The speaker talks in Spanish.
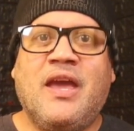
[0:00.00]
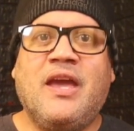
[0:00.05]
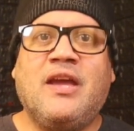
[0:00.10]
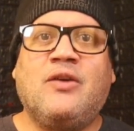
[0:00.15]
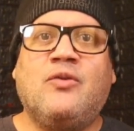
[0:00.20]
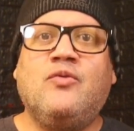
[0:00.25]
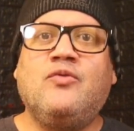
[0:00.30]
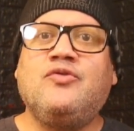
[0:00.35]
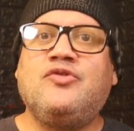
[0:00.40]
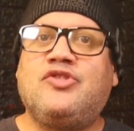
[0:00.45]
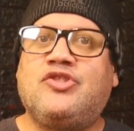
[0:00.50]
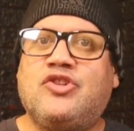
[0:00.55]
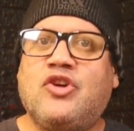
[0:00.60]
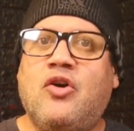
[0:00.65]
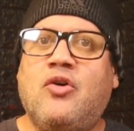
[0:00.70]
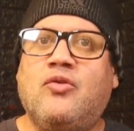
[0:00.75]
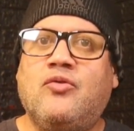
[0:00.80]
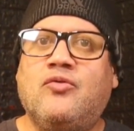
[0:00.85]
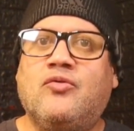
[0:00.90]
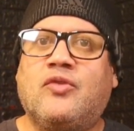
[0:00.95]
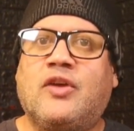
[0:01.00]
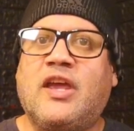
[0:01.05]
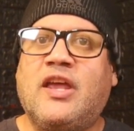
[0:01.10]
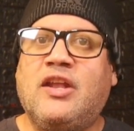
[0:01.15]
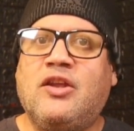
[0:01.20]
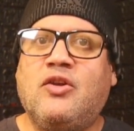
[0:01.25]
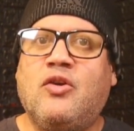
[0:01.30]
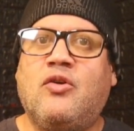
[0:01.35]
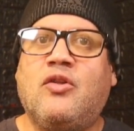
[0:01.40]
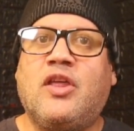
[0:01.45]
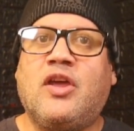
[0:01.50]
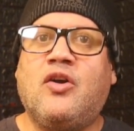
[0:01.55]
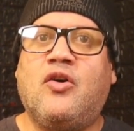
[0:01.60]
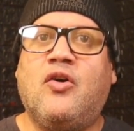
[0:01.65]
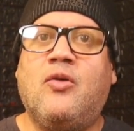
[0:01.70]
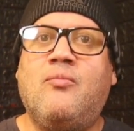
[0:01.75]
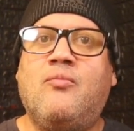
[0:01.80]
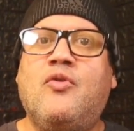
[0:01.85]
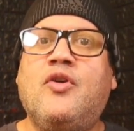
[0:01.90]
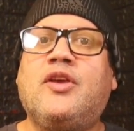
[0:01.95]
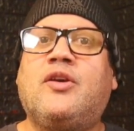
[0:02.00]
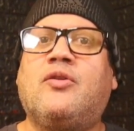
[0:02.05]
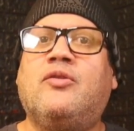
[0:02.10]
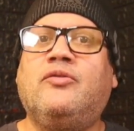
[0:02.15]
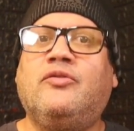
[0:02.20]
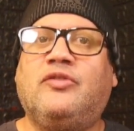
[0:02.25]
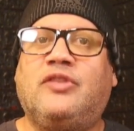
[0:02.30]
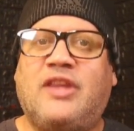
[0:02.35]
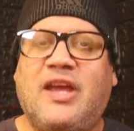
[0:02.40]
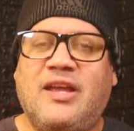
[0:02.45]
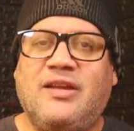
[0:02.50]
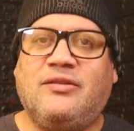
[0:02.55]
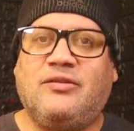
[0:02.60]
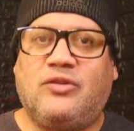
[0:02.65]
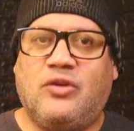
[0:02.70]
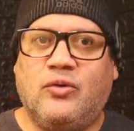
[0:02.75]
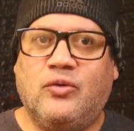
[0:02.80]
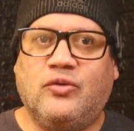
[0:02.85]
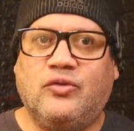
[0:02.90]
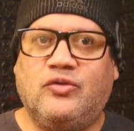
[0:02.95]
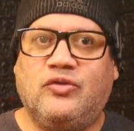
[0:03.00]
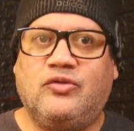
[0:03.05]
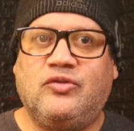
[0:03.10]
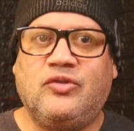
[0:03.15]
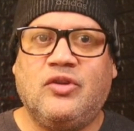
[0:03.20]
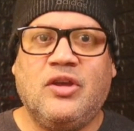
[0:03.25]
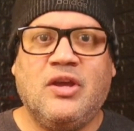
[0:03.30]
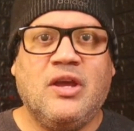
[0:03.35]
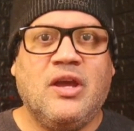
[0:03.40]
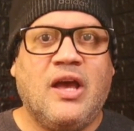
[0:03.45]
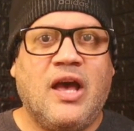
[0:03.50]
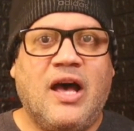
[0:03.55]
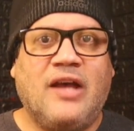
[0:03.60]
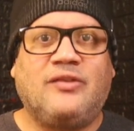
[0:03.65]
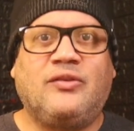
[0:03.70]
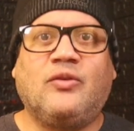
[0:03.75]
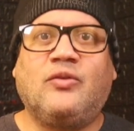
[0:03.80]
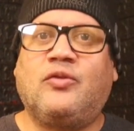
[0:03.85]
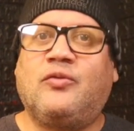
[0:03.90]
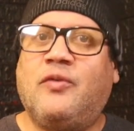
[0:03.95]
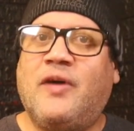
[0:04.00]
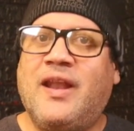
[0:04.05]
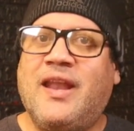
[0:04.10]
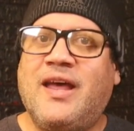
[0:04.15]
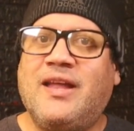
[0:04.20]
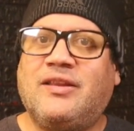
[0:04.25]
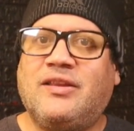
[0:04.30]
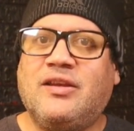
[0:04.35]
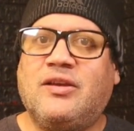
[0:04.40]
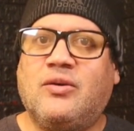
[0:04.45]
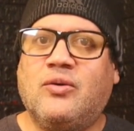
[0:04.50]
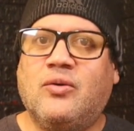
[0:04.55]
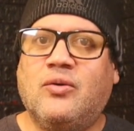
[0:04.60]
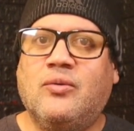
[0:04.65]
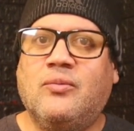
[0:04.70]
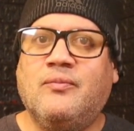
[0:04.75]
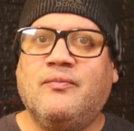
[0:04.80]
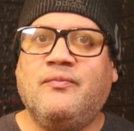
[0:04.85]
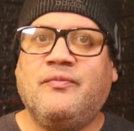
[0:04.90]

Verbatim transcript: en un show que no dejó muy contentos a sus fanáticos.